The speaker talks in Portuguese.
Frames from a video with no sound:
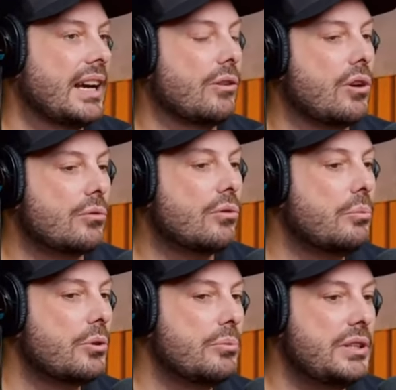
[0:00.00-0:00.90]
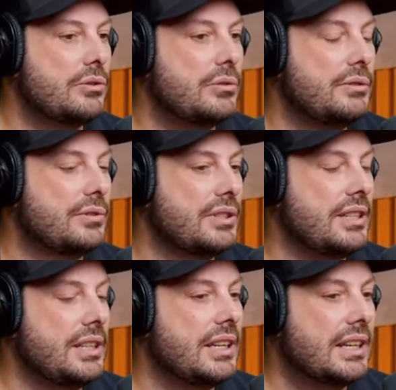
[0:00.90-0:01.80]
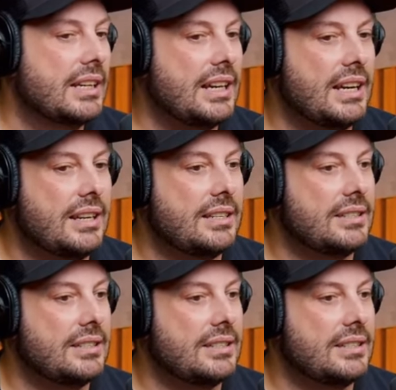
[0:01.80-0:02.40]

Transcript: Agora, o compromisso de você é,